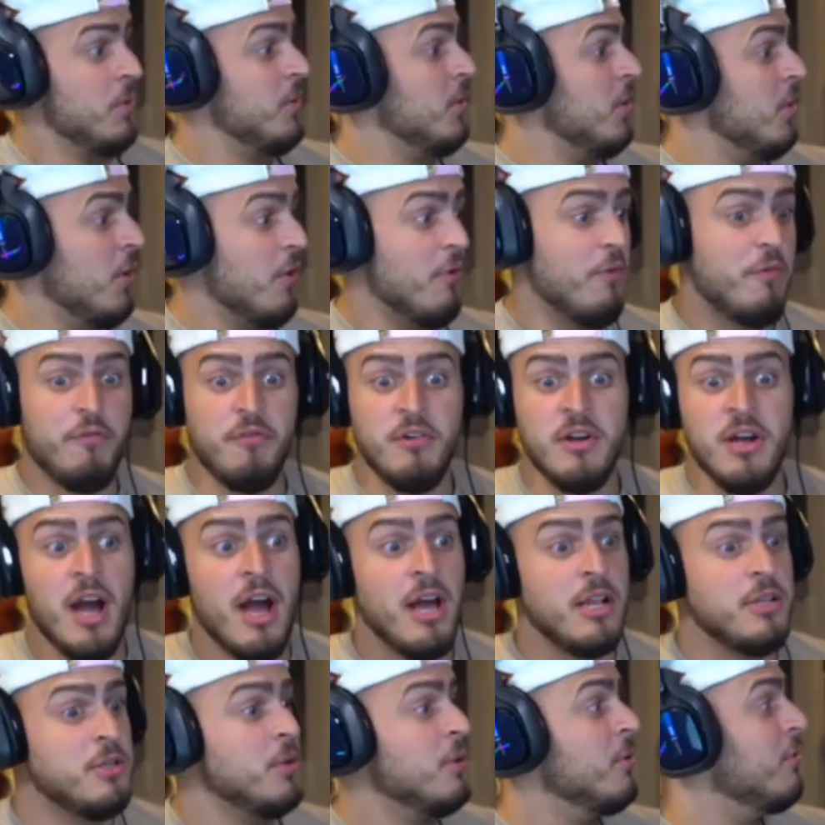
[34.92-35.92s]
Ô
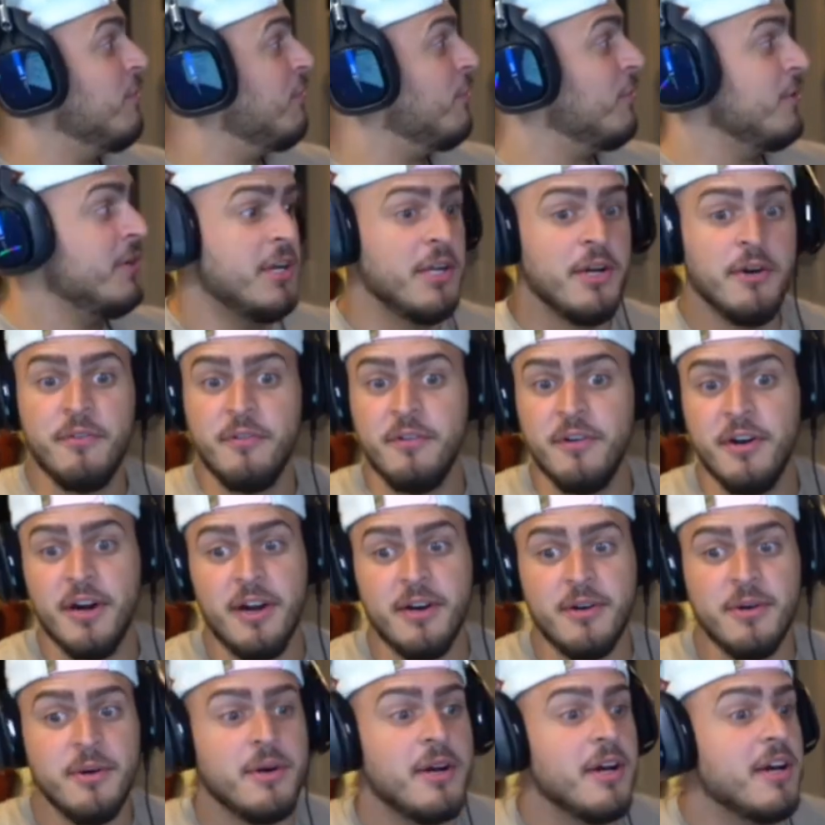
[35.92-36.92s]
fiador, fodeu,
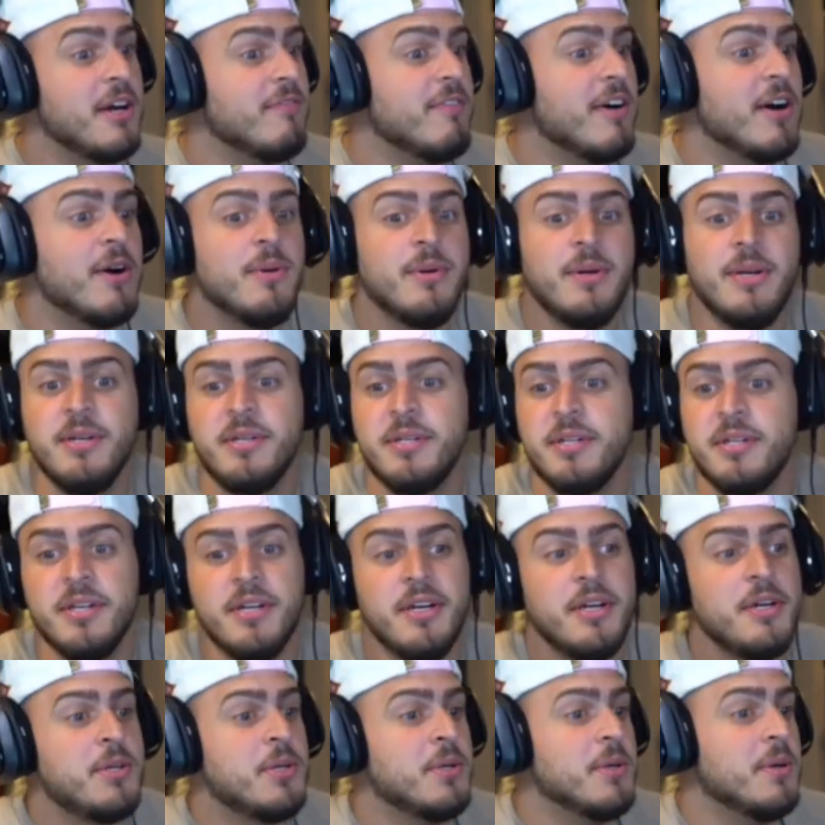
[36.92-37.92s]
fiador, o que que vai
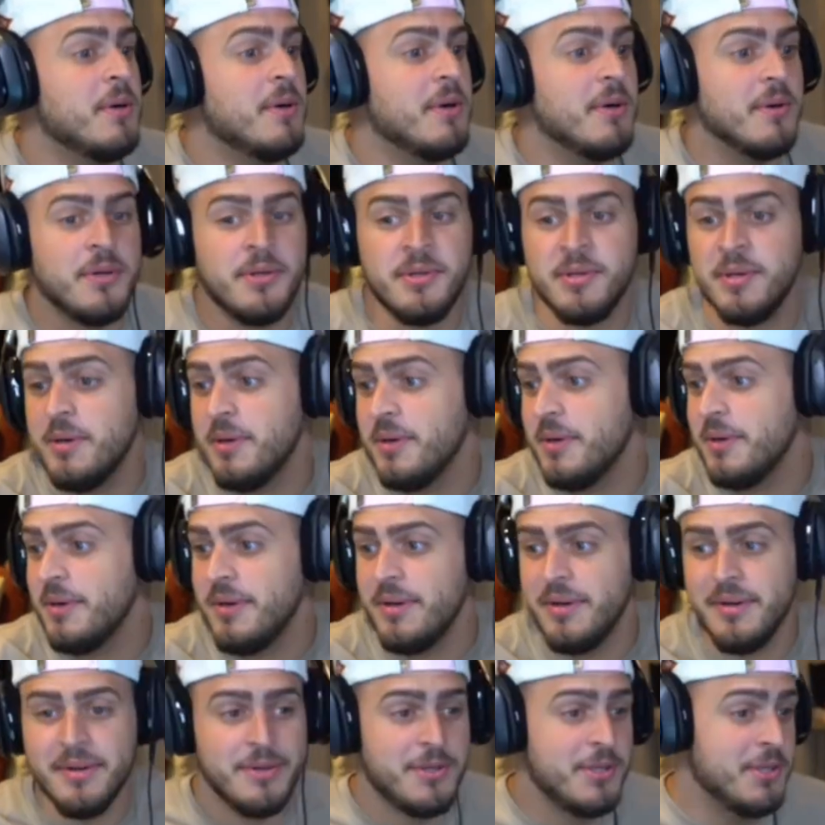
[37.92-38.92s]
acontecer? chon,
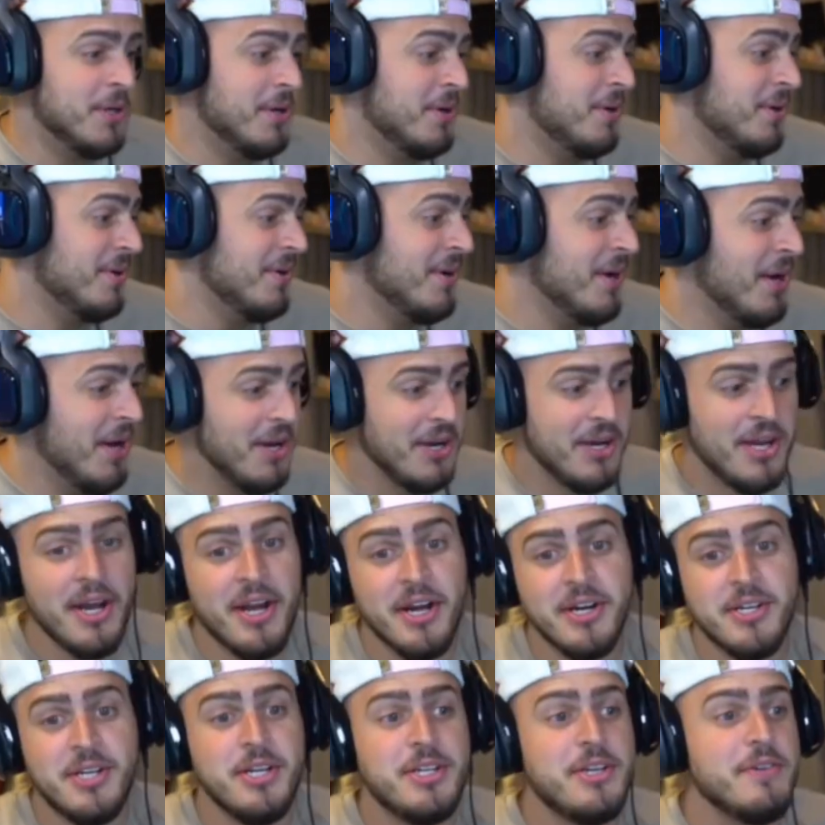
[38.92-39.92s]
chon, chon, o que
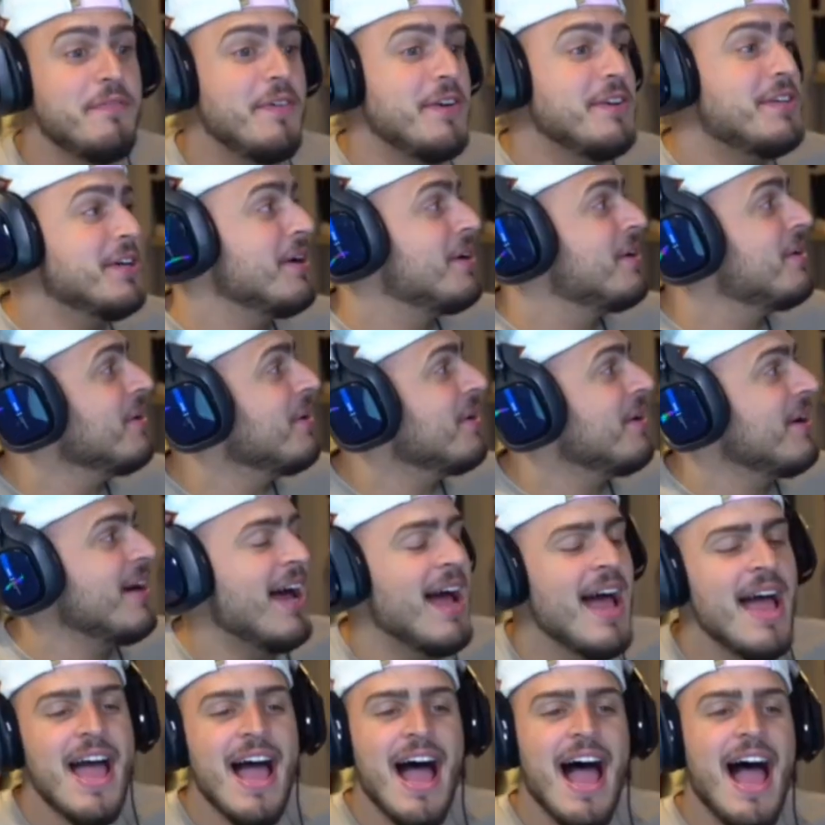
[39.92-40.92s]
que a gente fez
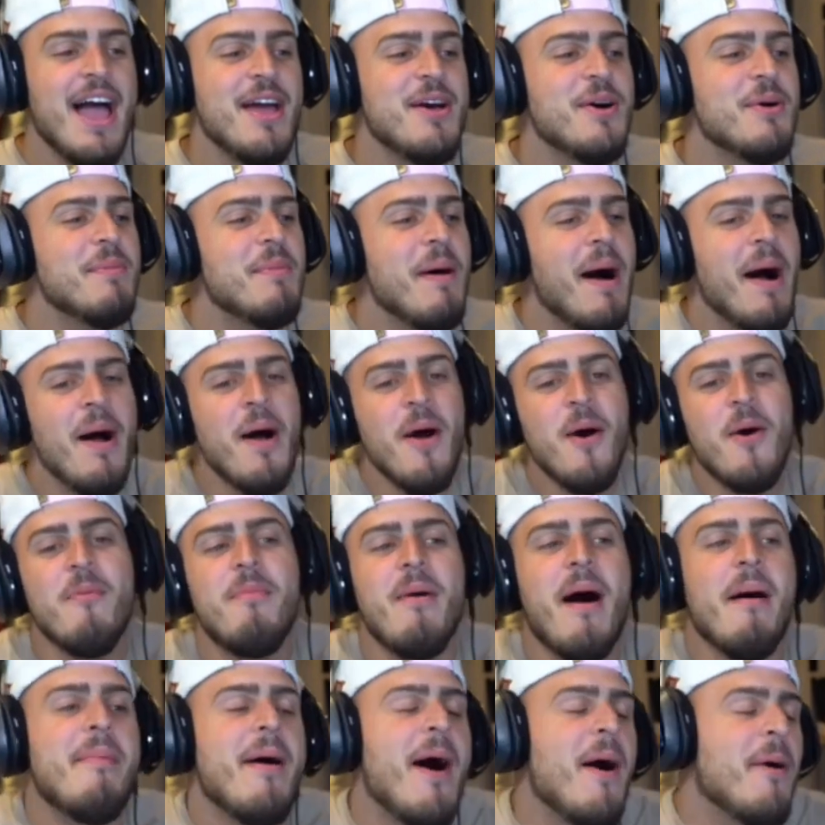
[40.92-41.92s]
agora? Aí o, o
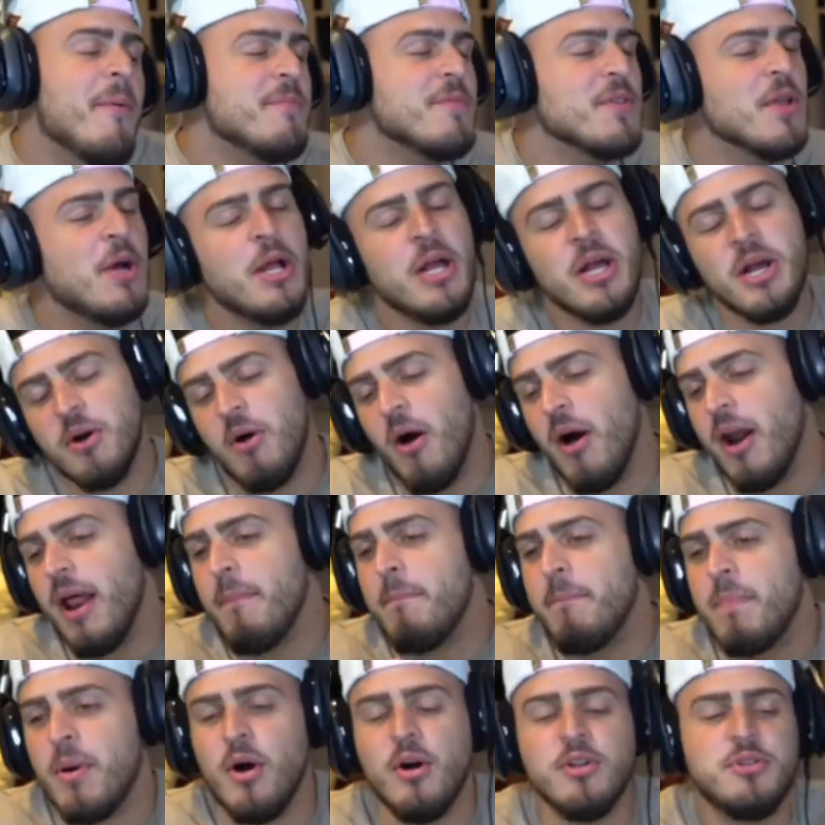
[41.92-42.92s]
Babal, agora
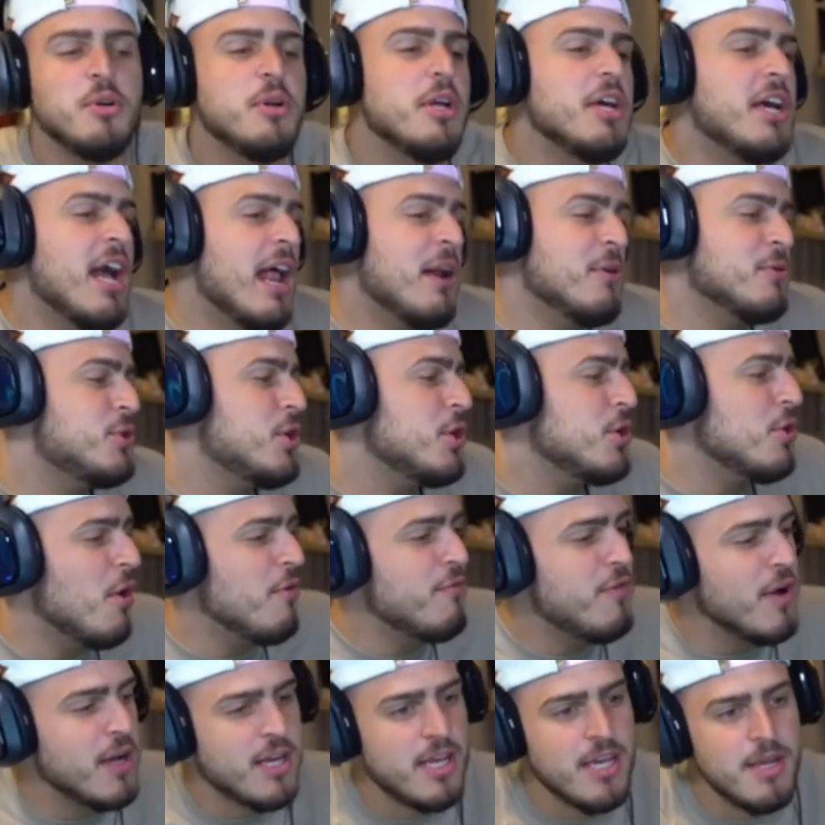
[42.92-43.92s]
pronto, ligaram de
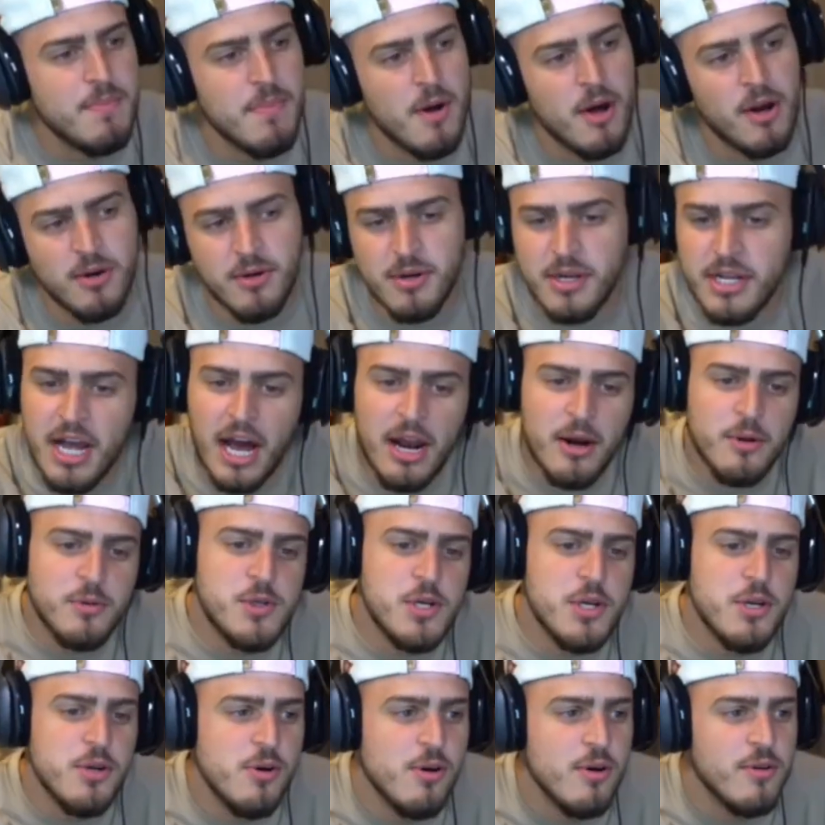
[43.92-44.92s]
novo aqui, mano, ligaram
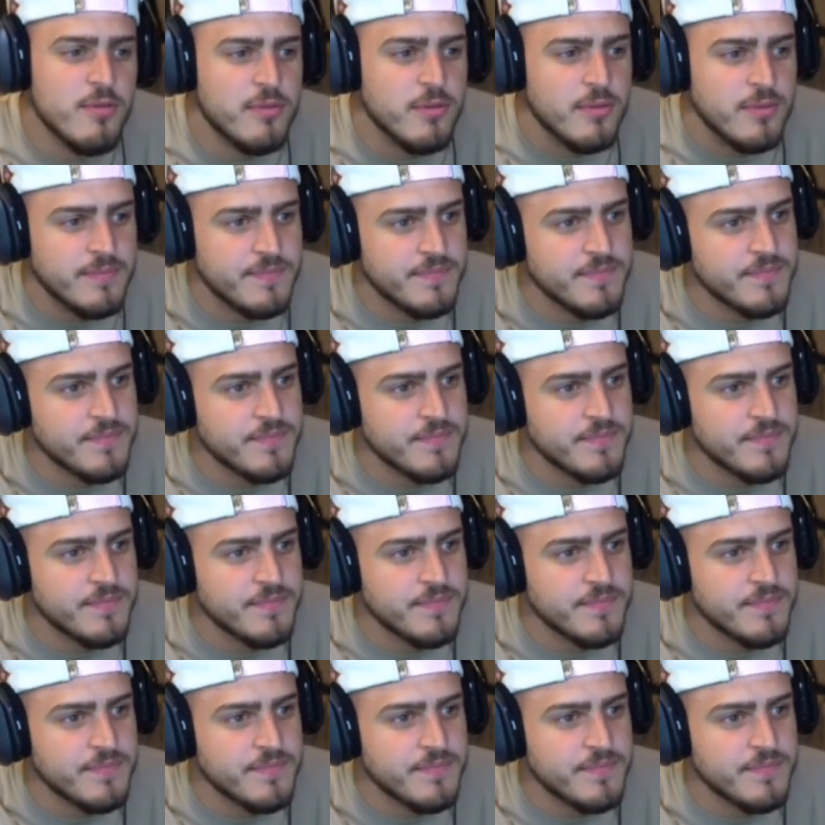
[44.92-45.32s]
de novo.